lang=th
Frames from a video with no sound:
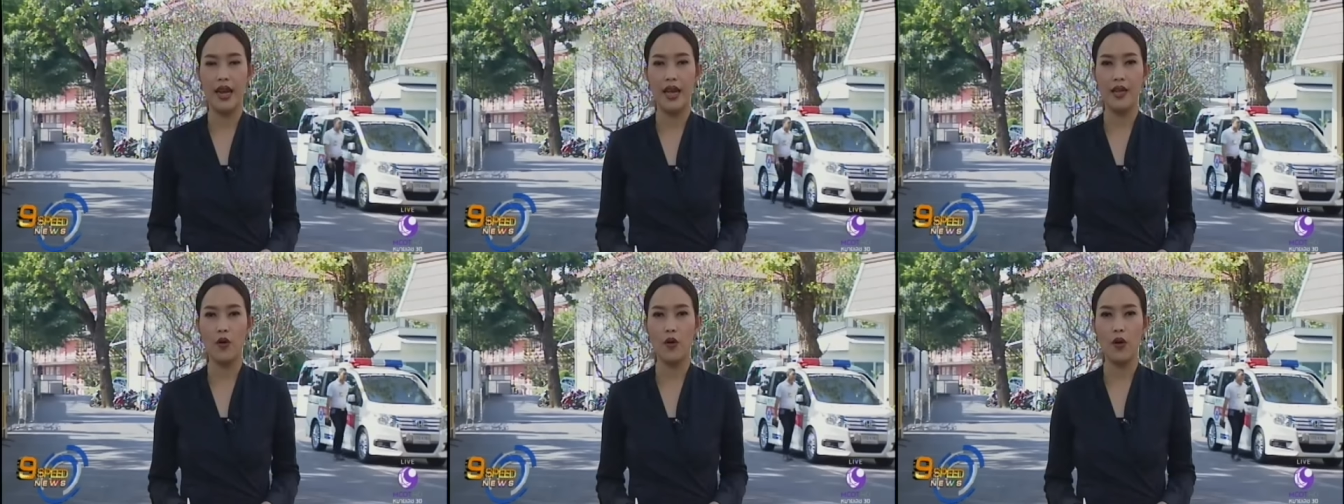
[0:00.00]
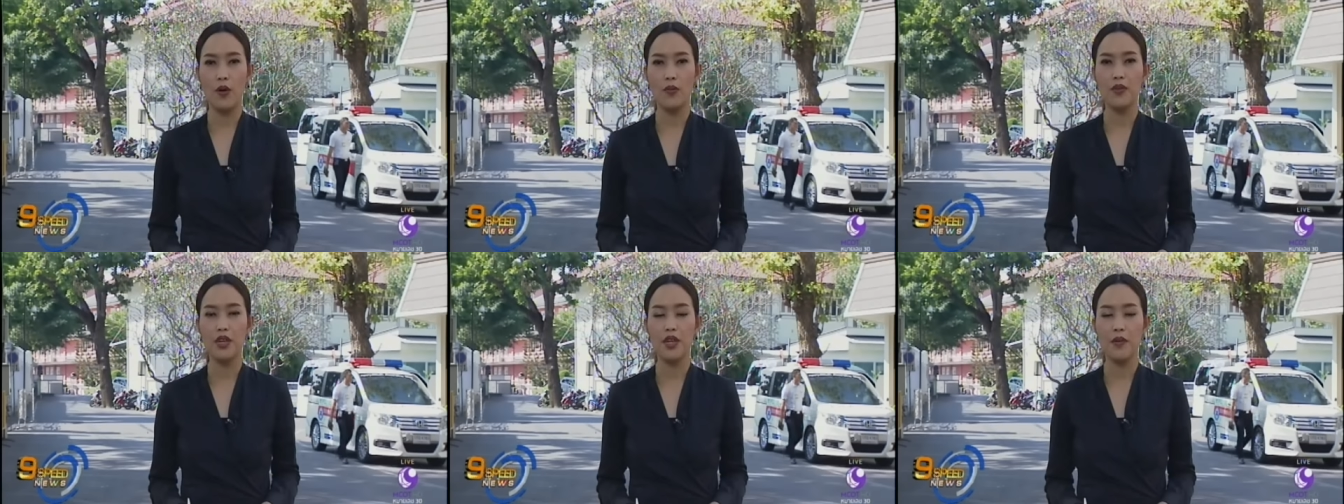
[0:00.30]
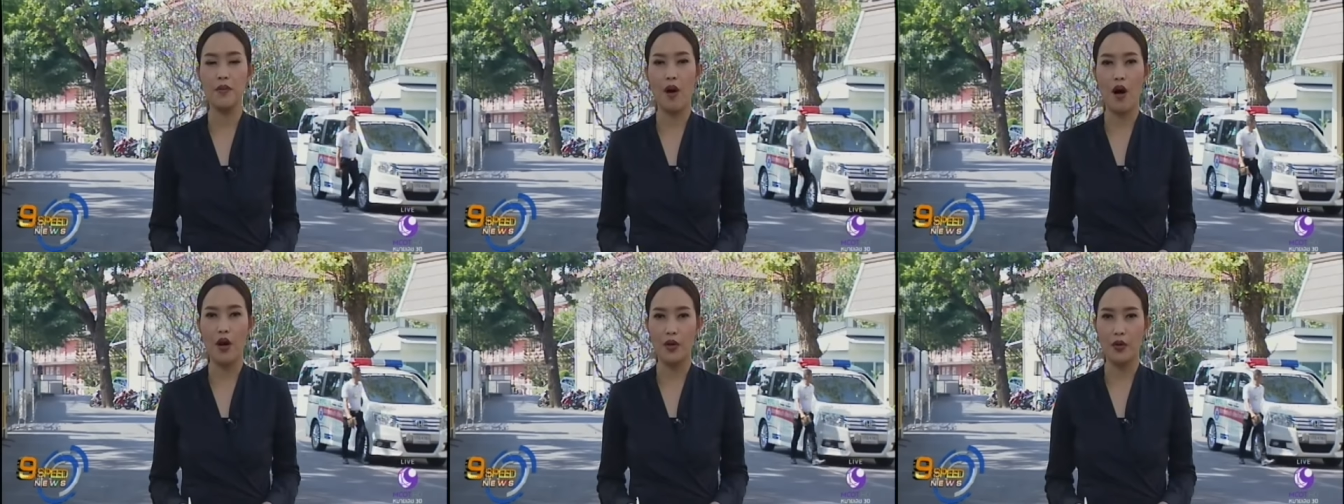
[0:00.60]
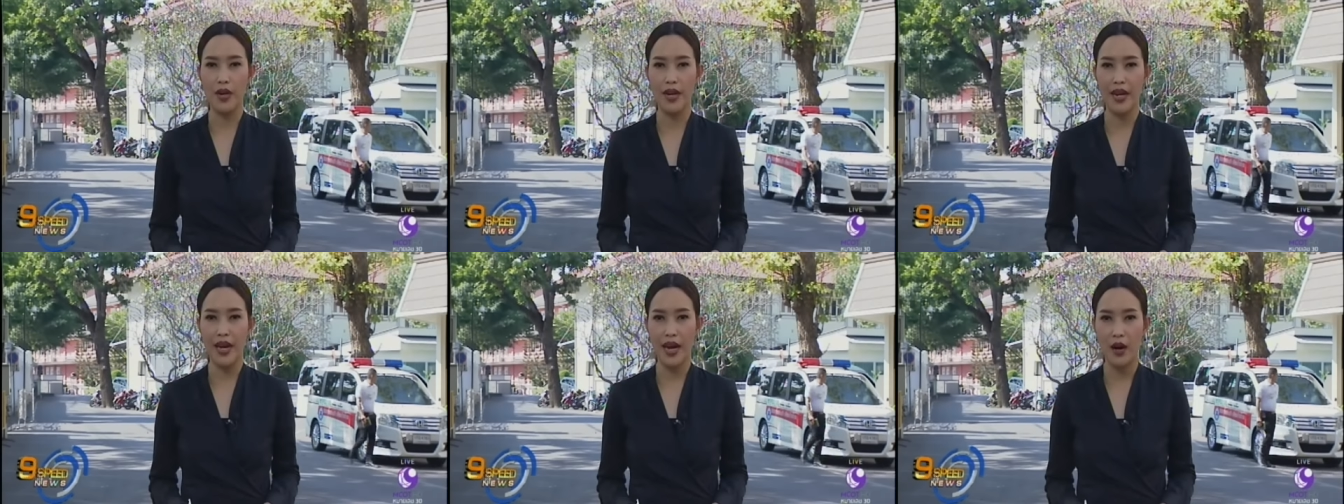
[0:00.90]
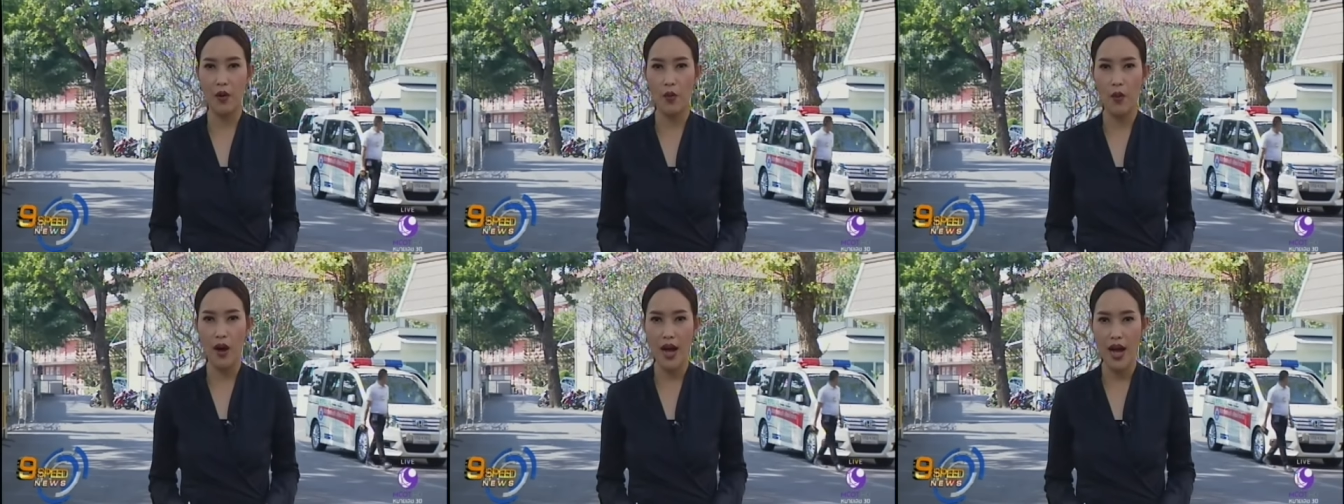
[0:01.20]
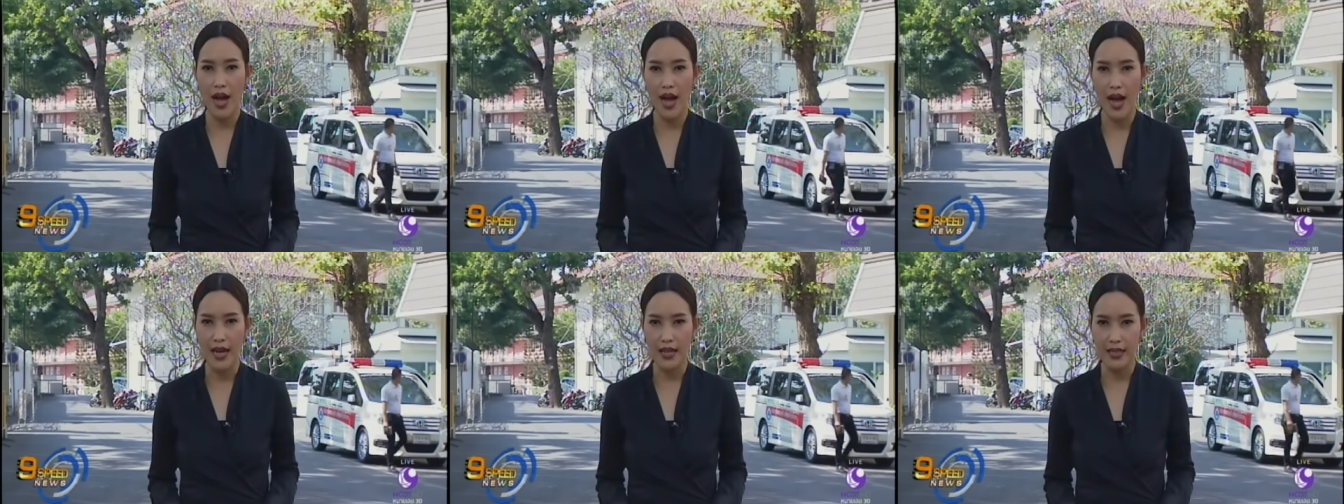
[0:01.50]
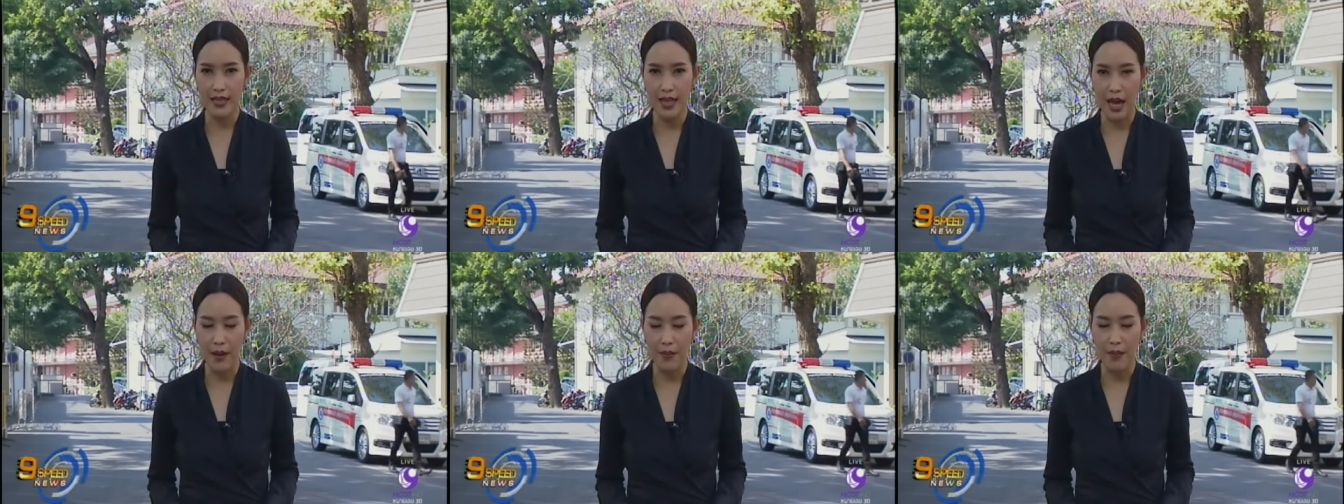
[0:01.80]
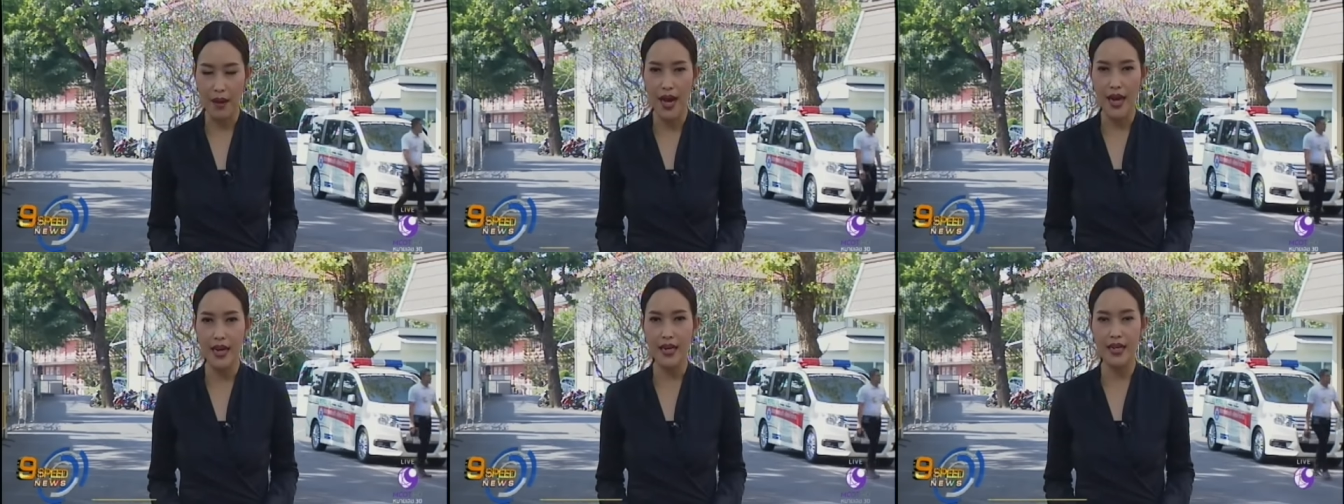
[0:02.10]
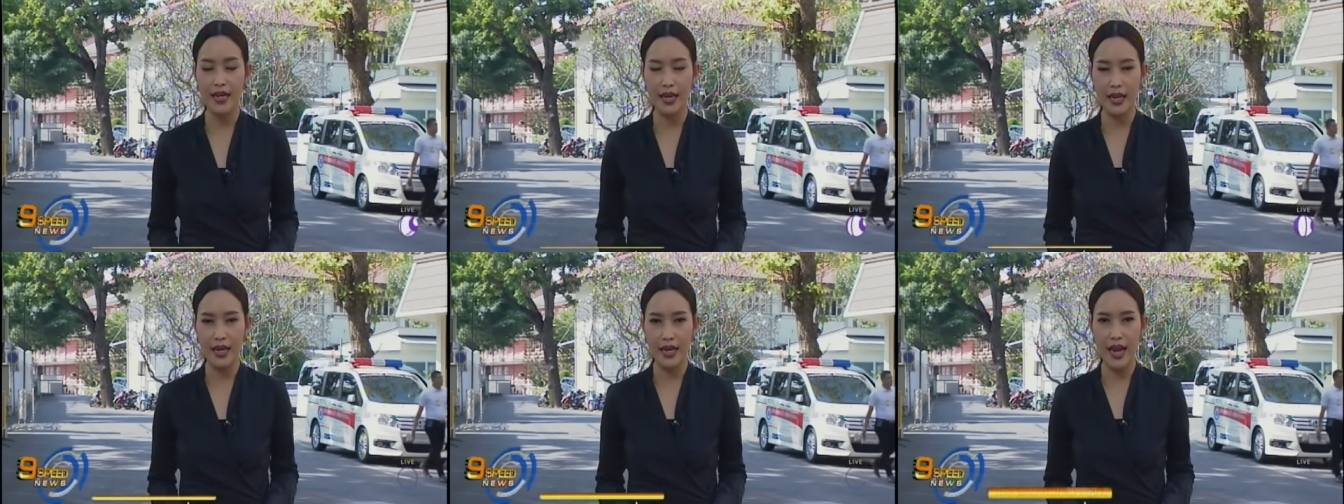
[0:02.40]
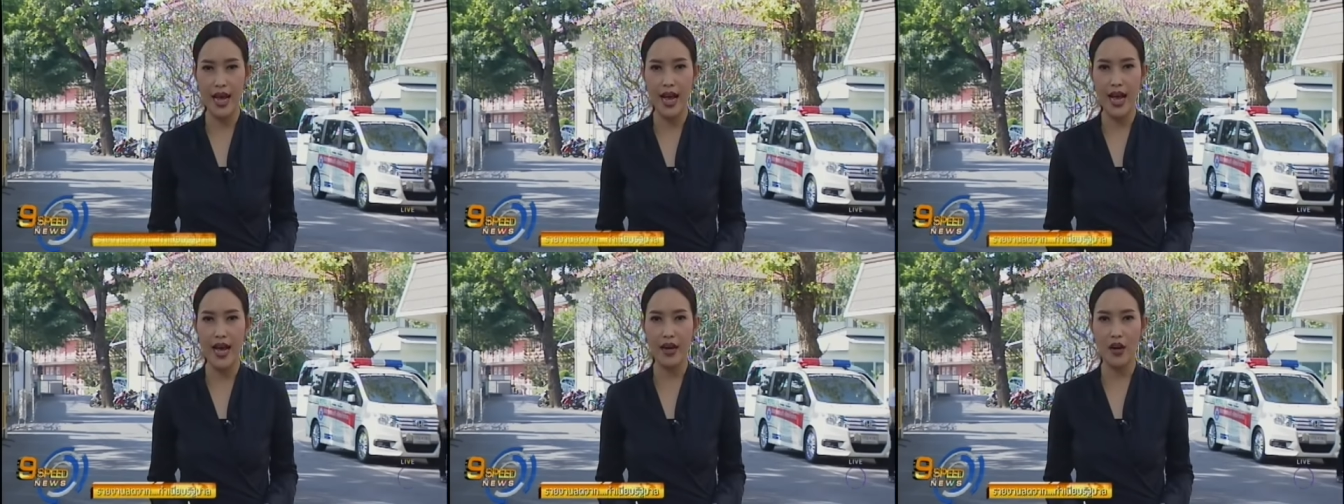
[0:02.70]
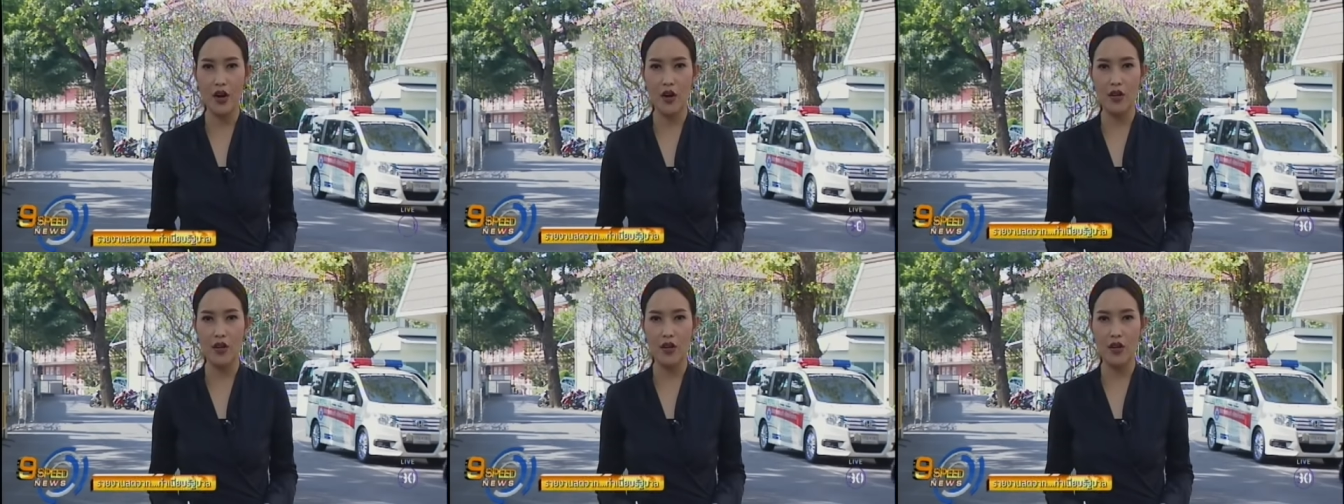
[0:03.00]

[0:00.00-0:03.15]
นายกรัฐมนตรีบอกด้วยนะคะว่าหากสามารถเดินหน้า